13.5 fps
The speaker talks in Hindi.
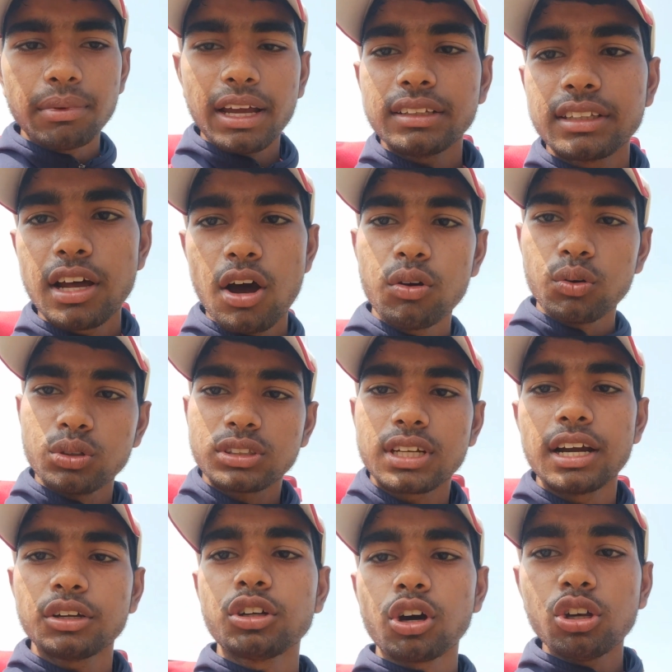मैच था और
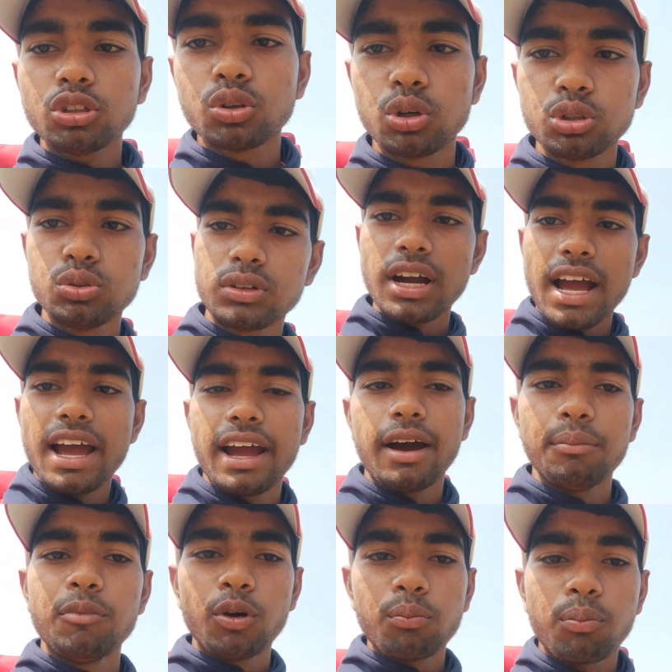उसका टॉस हो चुका है
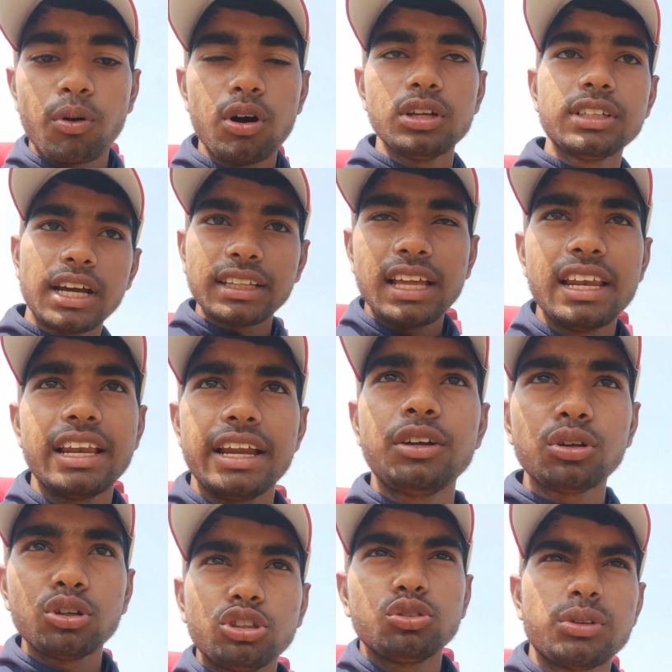हम लोग बहुत ज़्यादा
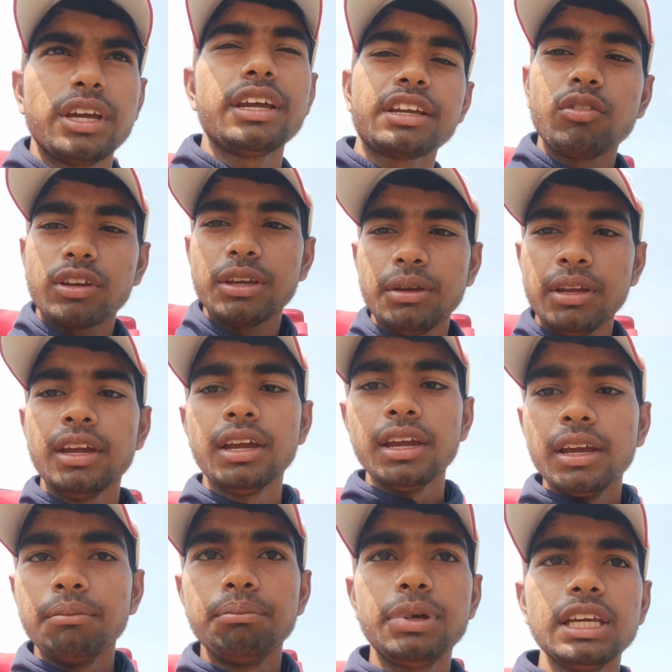लेट हो चुके हैं क्योंकि
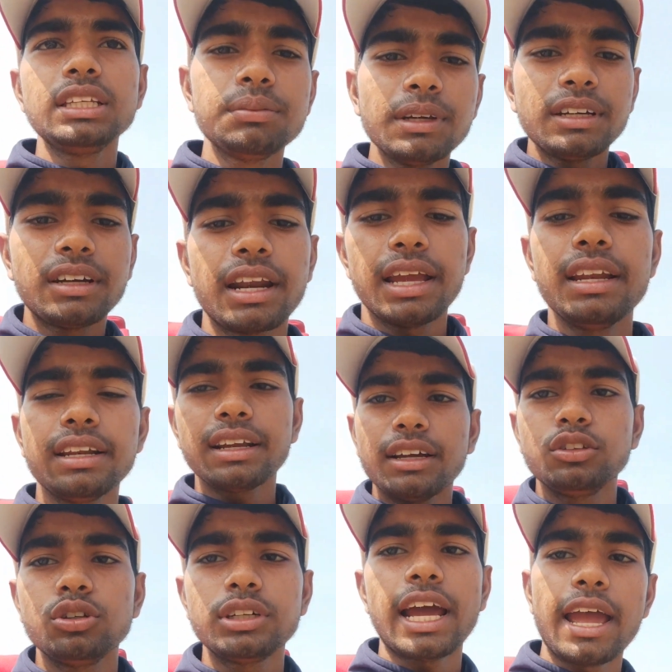बीच में ट्रेन का
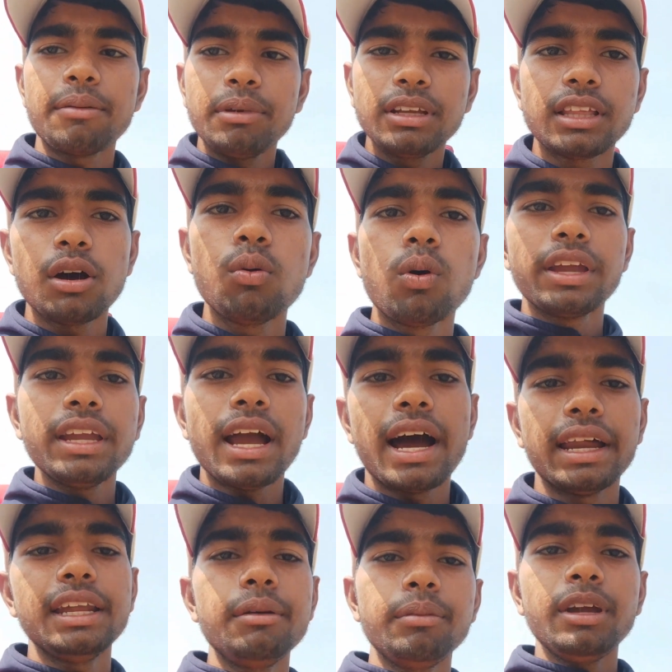जो टाइमिंग था वहीं
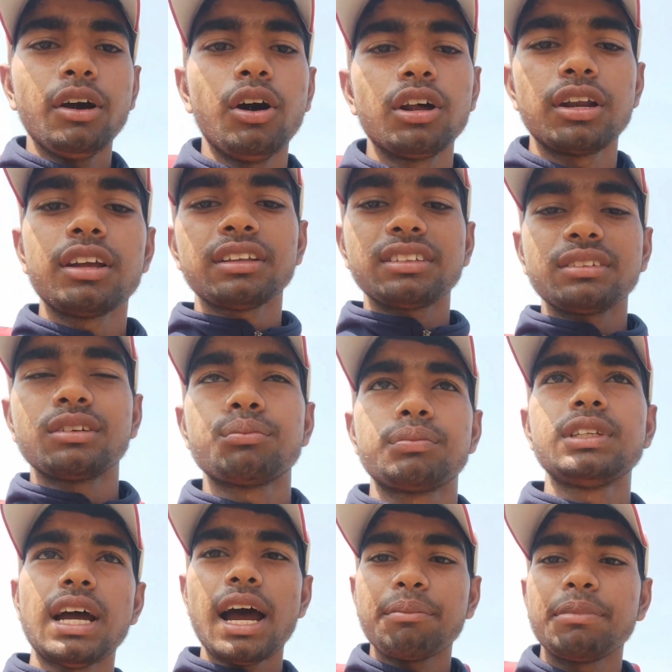आने में और
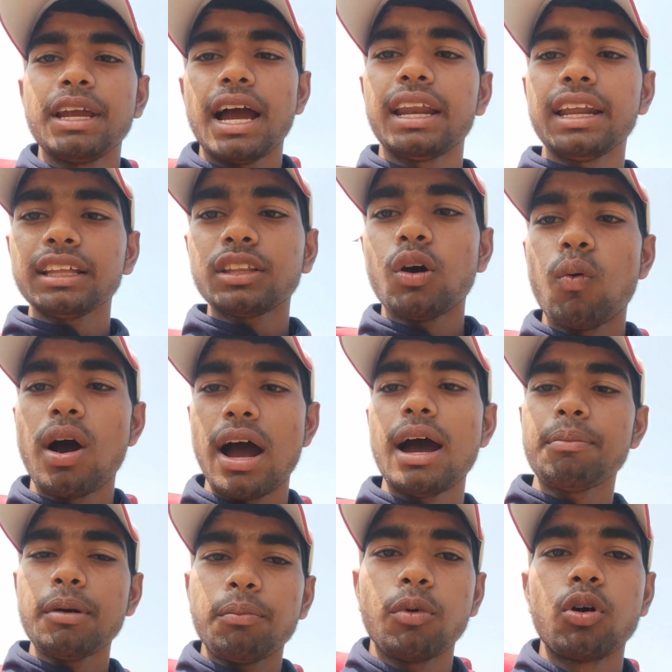जहाँ पे आना था वहाँ
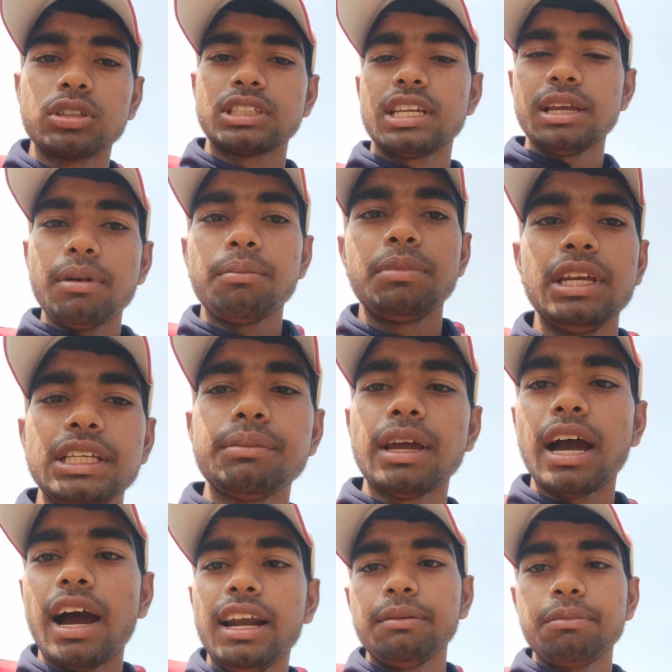पर पहुँचने में बीच में
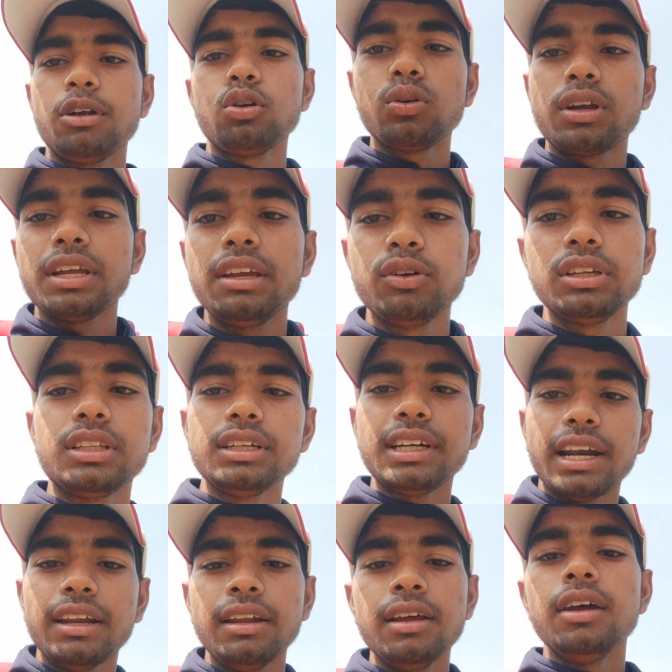हाल्ट पर रुकी हुई थी
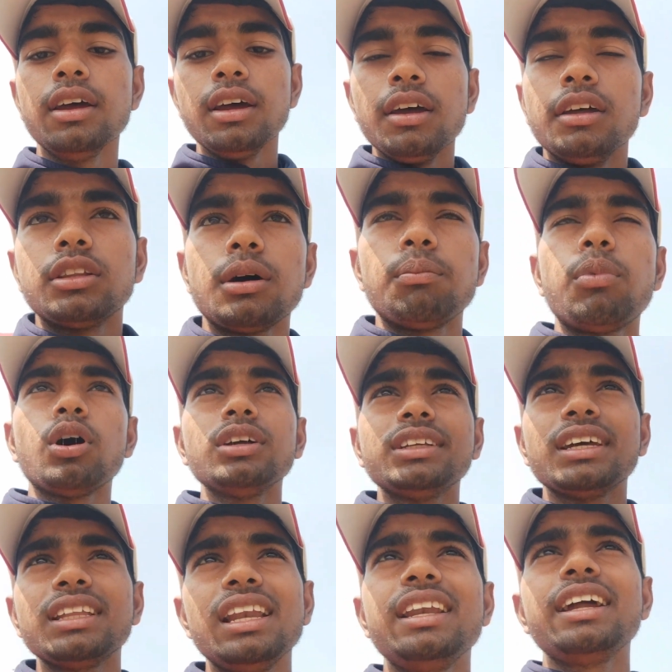ट्रेन तो बहुत
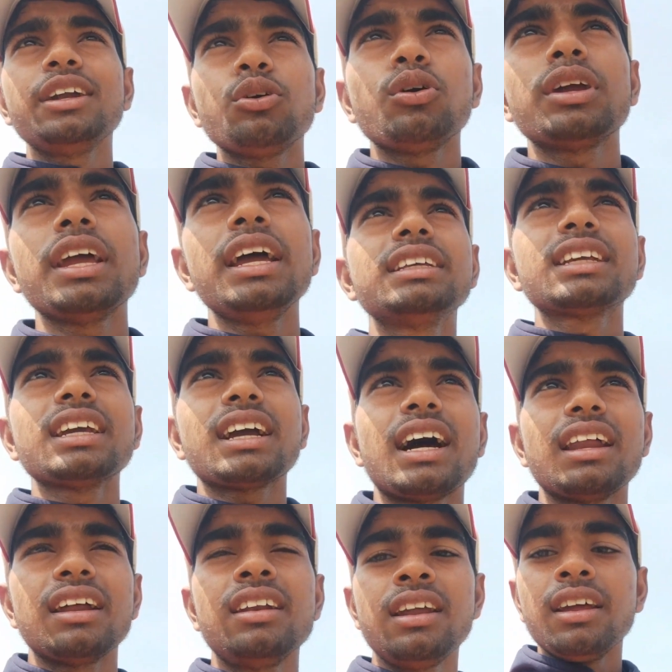ज़्यादा लेट हो गया इसके
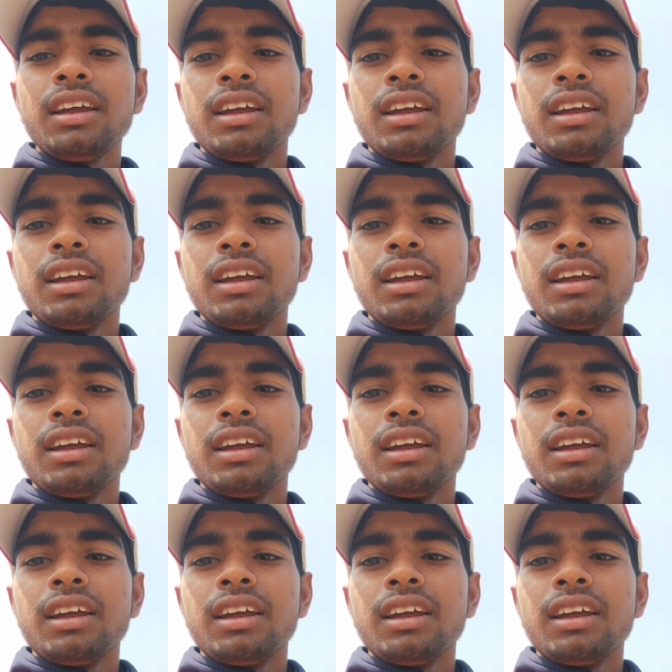कारण